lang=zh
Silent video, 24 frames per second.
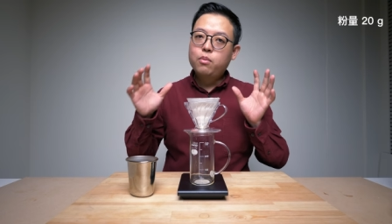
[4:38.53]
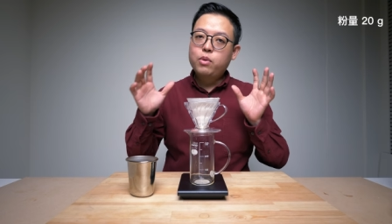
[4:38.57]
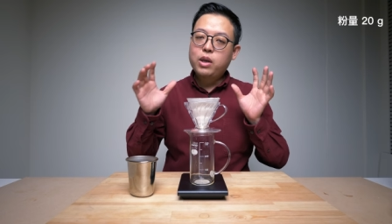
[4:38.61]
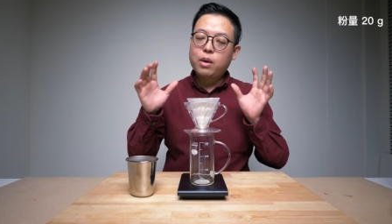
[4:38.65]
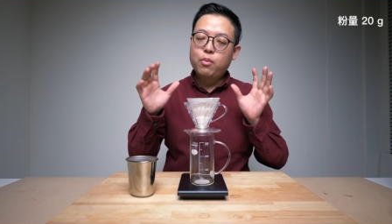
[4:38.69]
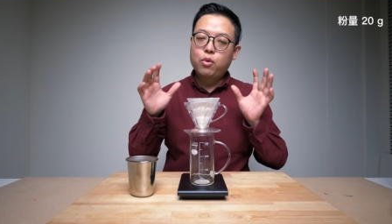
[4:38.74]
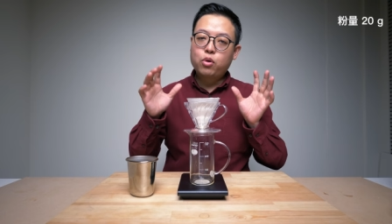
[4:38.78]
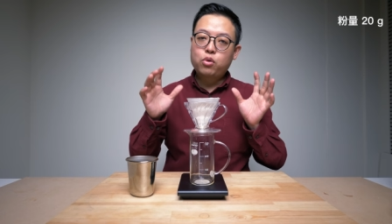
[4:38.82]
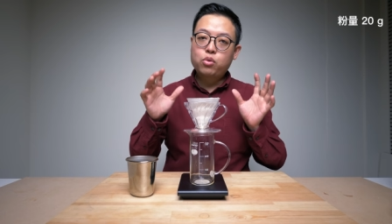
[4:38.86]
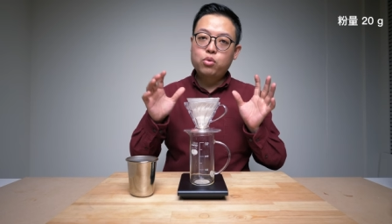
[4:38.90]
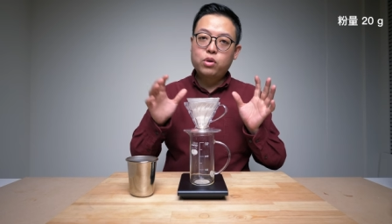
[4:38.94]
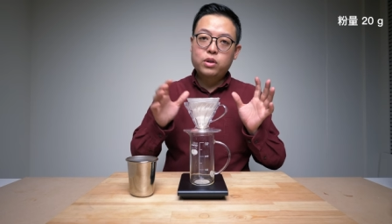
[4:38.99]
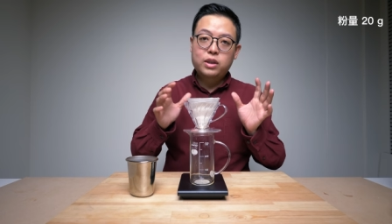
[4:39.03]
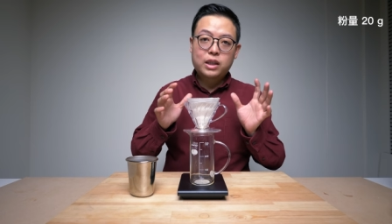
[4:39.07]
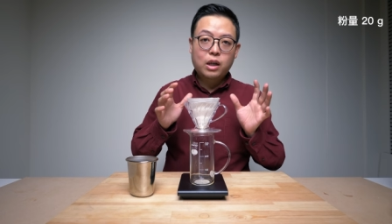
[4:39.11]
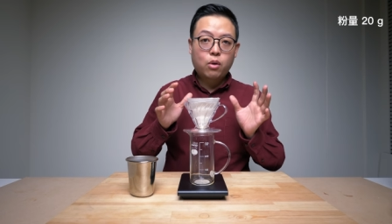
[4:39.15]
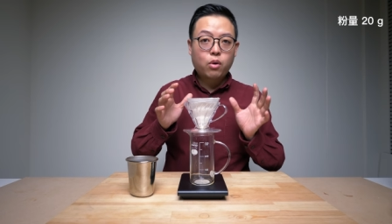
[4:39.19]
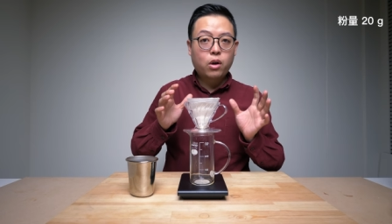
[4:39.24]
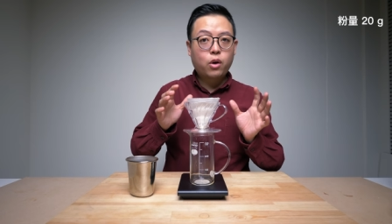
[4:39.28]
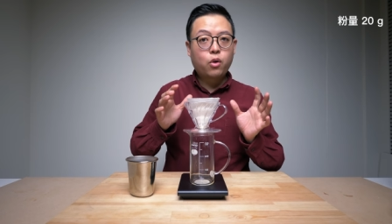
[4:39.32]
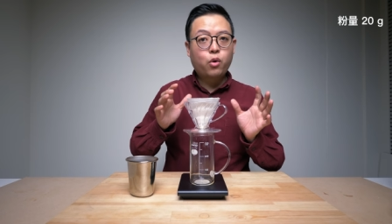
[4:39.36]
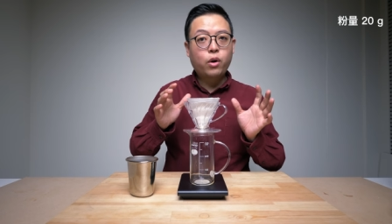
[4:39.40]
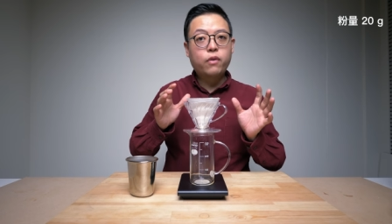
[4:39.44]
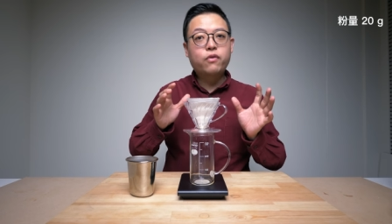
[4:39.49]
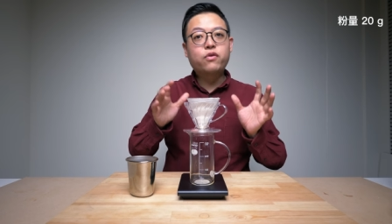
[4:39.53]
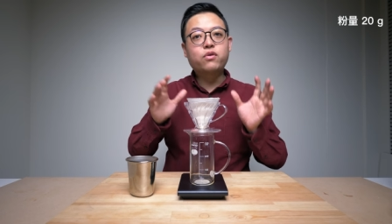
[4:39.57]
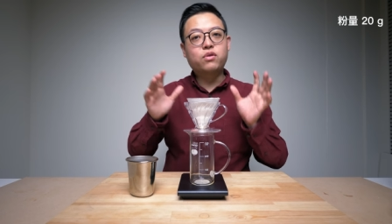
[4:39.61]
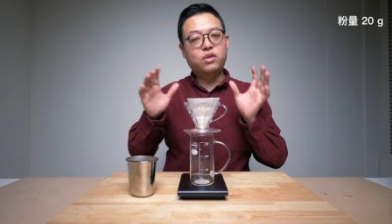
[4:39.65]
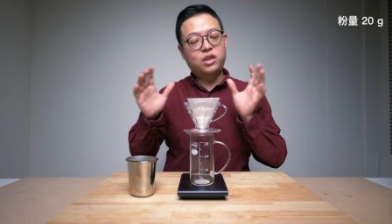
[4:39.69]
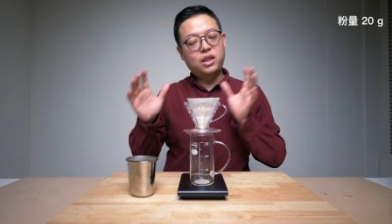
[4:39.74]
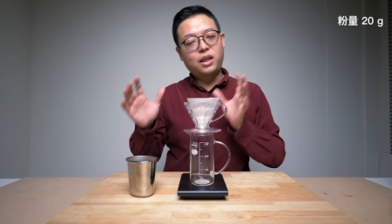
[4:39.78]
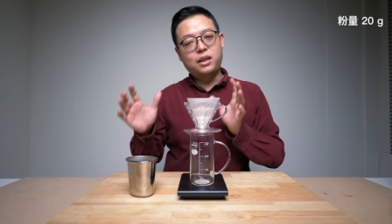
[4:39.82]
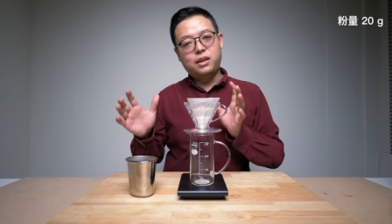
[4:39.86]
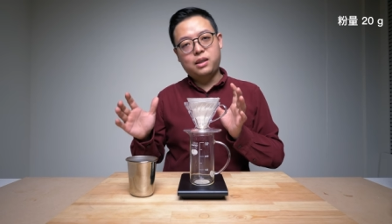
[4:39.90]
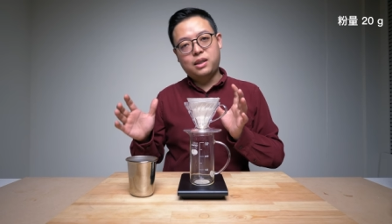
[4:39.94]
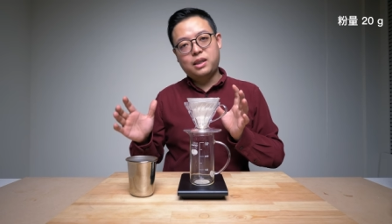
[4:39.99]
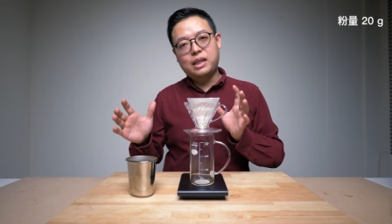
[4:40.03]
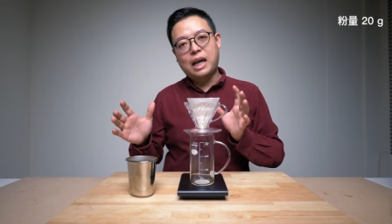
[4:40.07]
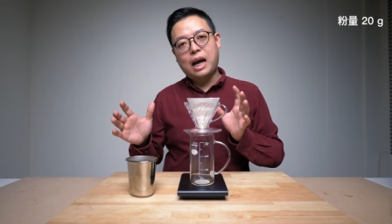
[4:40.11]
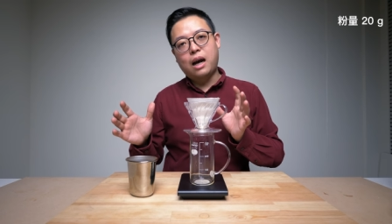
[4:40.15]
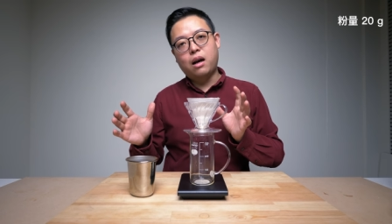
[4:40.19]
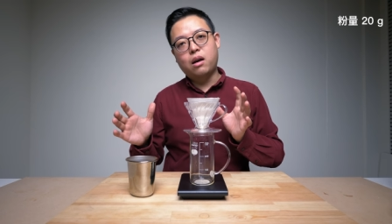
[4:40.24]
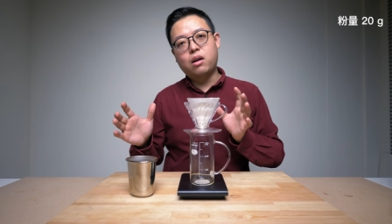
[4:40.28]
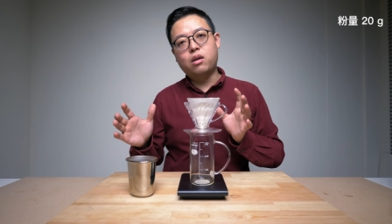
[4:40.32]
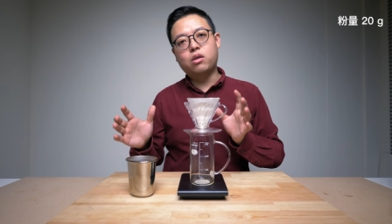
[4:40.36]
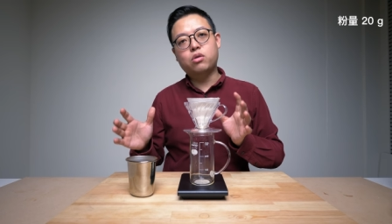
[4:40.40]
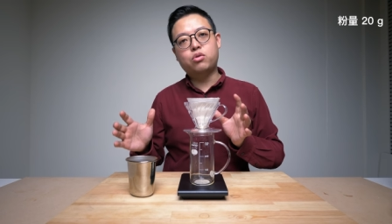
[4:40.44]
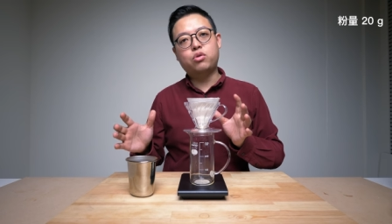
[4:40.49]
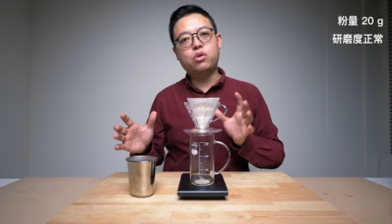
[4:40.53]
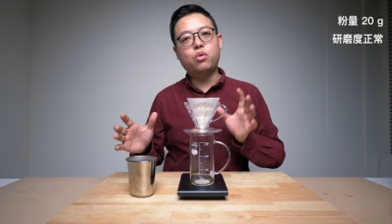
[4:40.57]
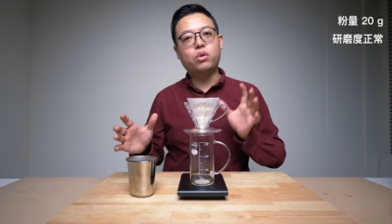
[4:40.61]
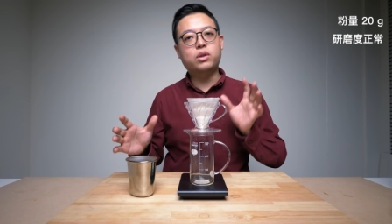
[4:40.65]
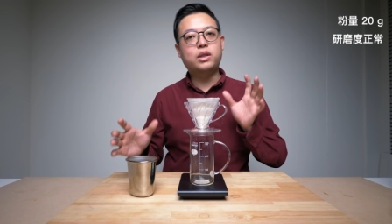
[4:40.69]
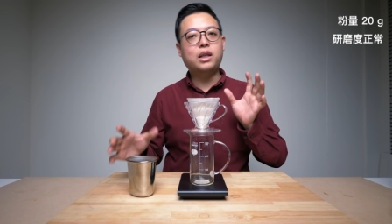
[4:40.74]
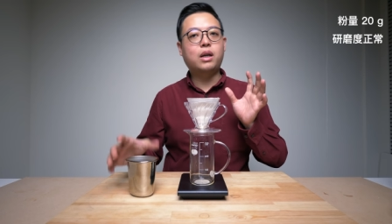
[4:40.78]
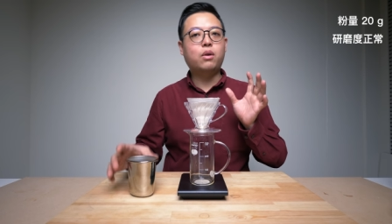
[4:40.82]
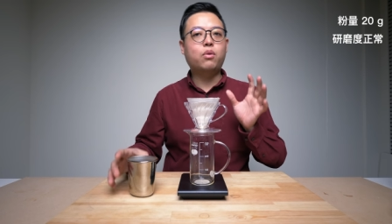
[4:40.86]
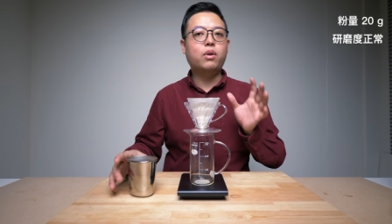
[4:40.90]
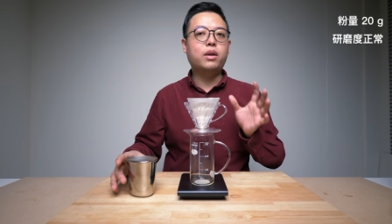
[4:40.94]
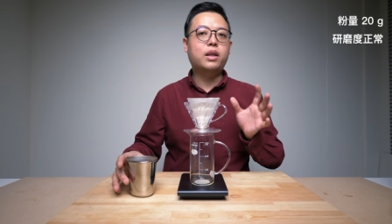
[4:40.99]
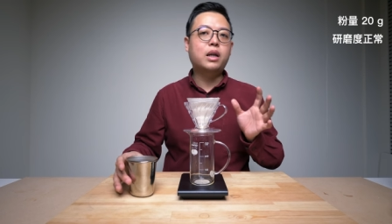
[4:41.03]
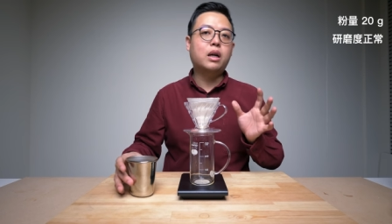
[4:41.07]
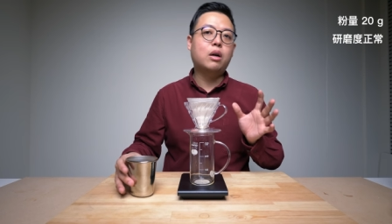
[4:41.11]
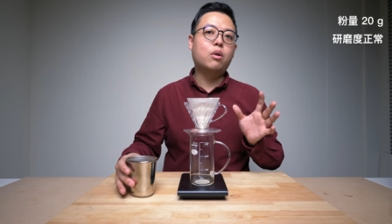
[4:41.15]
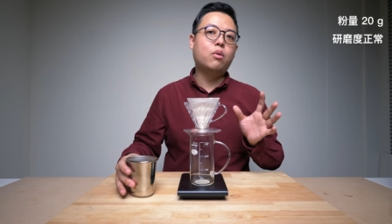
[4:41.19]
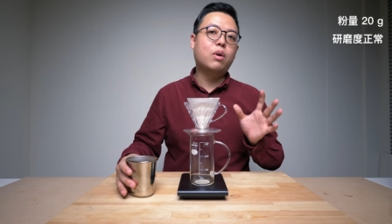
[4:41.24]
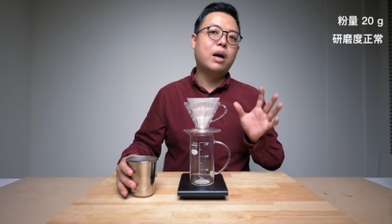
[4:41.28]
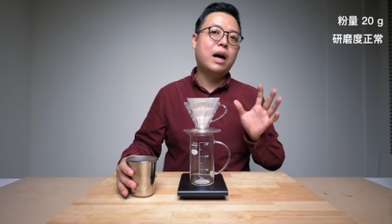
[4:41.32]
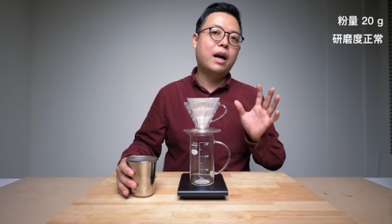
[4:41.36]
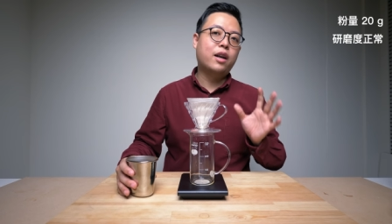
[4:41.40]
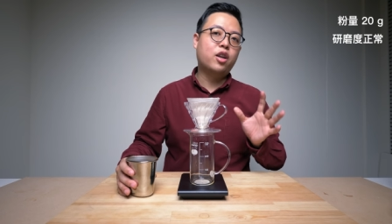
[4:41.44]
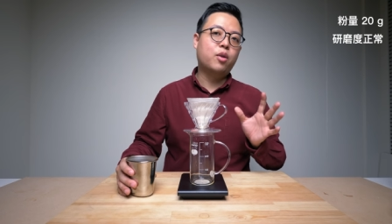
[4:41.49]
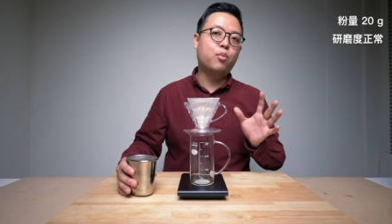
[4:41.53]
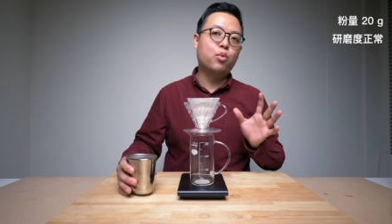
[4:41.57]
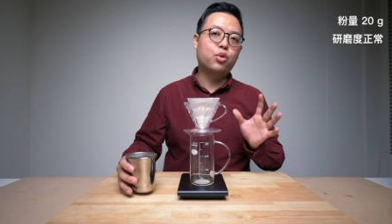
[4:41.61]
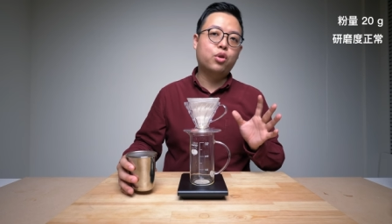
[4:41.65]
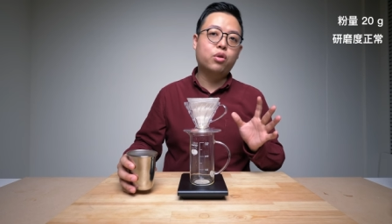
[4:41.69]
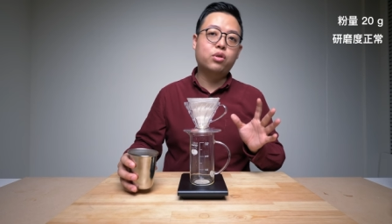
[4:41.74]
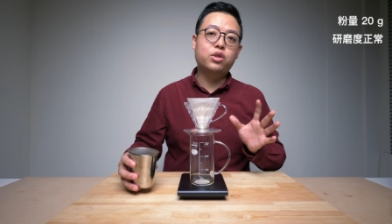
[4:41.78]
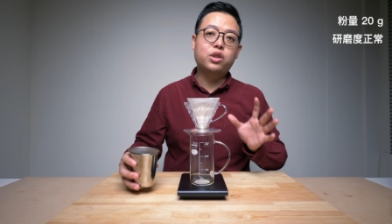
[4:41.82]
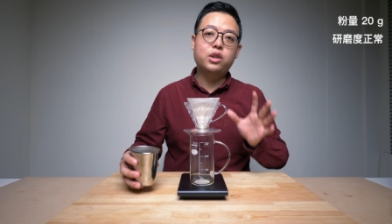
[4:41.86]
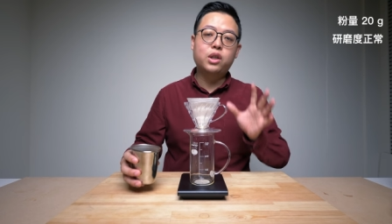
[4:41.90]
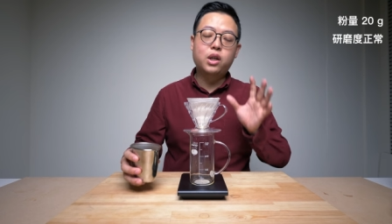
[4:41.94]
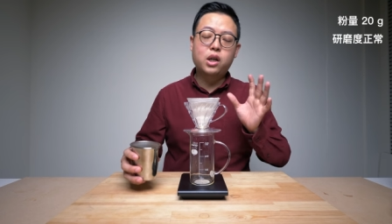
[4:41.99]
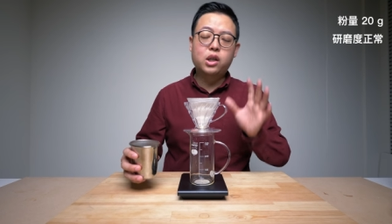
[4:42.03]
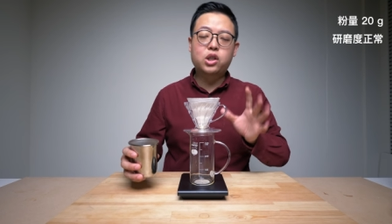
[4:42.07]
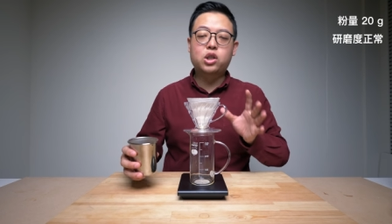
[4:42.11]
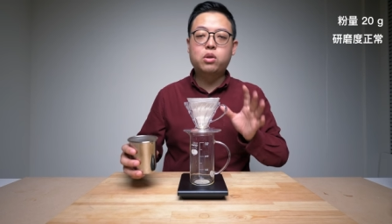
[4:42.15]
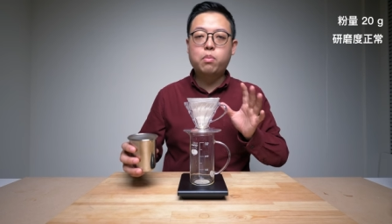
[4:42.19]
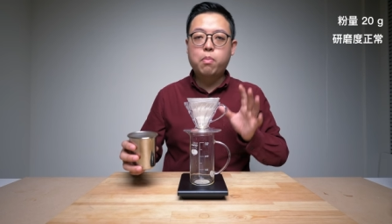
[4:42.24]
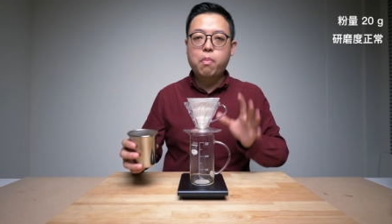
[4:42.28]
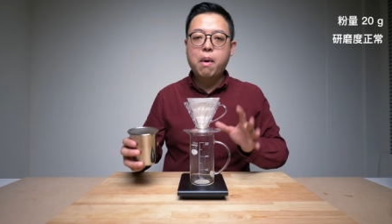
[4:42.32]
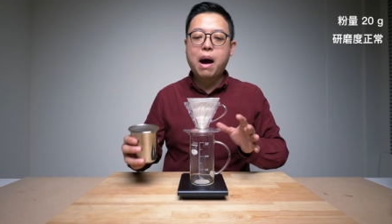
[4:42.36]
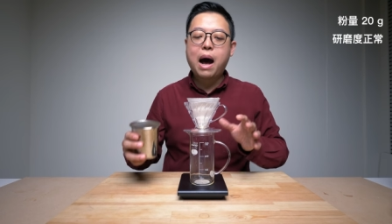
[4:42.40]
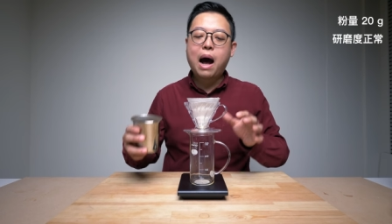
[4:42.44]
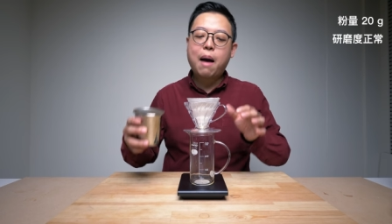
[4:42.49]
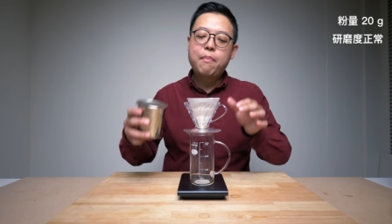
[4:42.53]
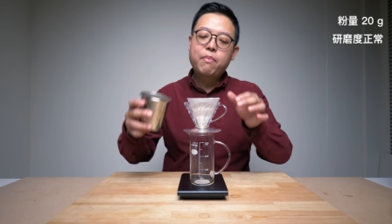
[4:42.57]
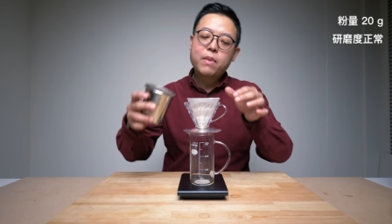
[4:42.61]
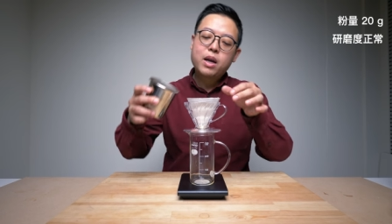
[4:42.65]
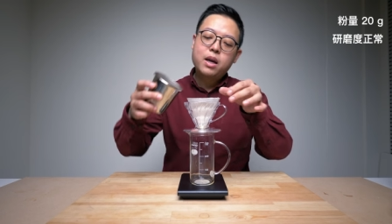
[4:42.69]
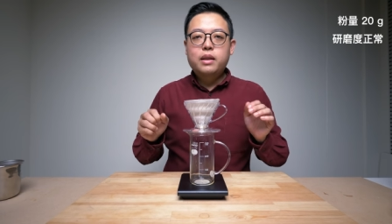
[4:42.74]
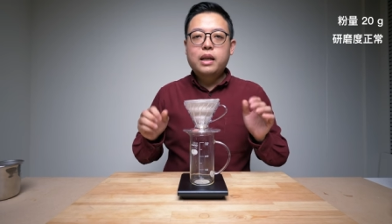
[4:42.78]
研磨度稍微恢复正常哦，所以我现在回到我们哈利欧磨豆机二十八。